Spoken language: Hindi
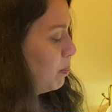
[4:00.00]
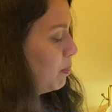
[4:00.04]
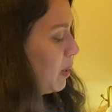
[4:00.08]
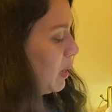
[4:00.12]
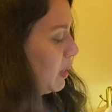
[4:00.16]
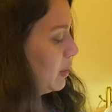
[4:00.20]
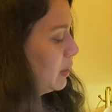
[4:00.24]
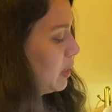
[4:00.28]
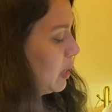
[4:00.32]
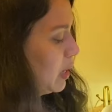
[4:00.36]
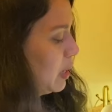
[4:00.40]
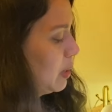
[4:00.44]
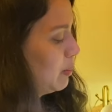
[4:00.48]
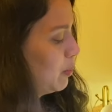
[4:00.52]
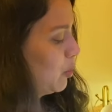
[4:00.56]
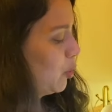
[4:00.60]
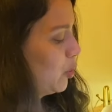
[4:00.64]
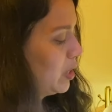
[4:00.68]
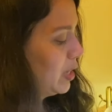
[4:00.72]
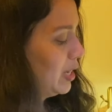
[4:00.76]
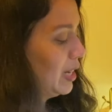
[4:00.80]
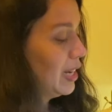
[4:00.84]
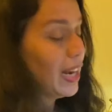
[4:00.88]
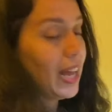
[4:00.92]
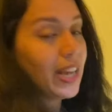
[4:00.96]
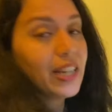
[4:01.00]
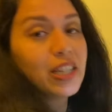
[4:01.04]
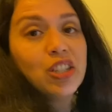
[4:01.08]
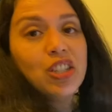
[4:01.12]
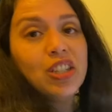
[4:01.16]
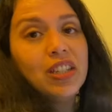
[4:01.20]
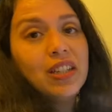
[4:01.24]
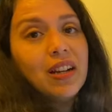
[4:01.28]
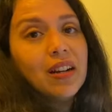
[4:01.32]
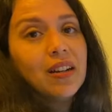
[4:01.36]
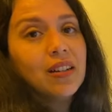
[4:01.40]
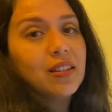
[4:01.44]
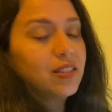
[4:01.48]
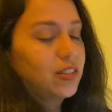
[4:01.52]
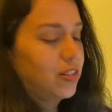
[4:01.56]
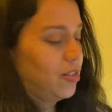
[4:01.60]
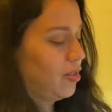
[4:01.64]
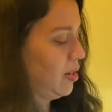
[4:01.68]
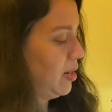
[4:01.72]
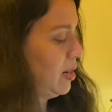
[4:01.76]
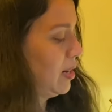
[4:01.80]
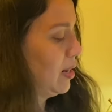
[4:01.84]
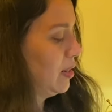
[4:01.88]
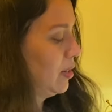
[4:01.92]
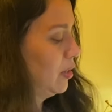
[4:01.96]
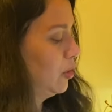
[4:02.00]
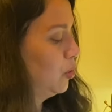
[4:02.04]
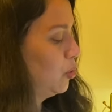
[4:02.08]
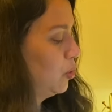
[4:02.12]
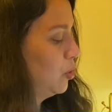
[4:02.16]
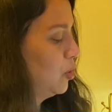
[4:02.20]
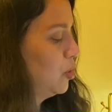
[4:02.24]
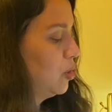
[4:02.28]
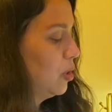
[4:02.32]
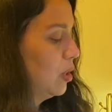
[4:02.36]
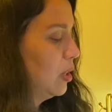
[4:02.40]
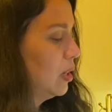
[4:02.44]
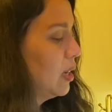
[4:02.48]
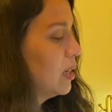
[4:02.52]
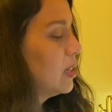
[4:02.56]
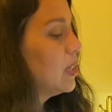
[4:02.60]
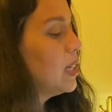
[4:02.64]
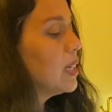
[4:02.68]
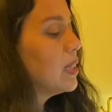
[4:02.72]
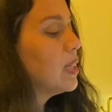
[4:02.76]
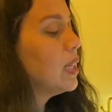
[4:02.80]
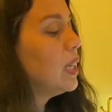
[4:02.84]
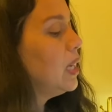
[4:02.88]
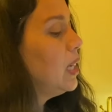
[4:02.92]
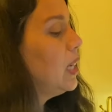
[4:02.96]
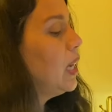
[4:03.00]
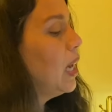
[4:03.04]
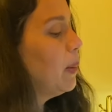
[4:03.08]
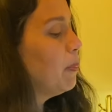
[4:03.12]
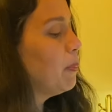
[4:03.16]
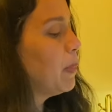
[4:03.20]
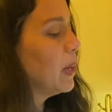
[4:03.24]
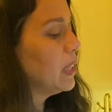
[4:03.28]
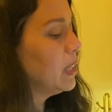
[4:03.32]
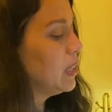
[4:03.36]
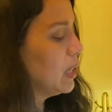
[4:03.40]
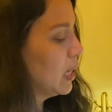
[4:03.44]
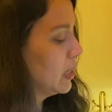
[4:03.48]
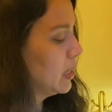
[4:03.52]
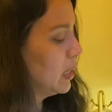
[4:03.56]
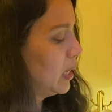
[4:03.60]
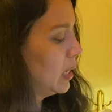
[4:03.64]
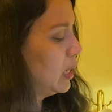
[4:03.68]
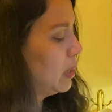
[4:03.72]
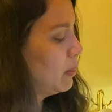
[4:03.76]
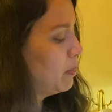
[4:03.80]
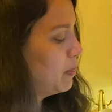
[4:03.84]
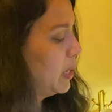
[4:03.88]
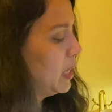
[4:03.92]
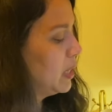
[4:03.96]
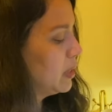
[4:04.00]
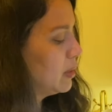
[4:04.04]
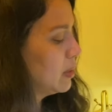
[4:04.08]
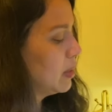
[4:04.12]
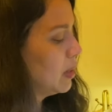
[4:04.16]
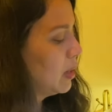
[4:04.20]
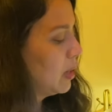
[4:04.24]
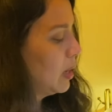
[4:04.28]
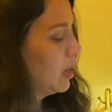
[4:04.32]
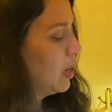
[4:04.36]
बादाम और इलायची का श्रीखंड तो जैसे ही ये बन जाता है ना बेस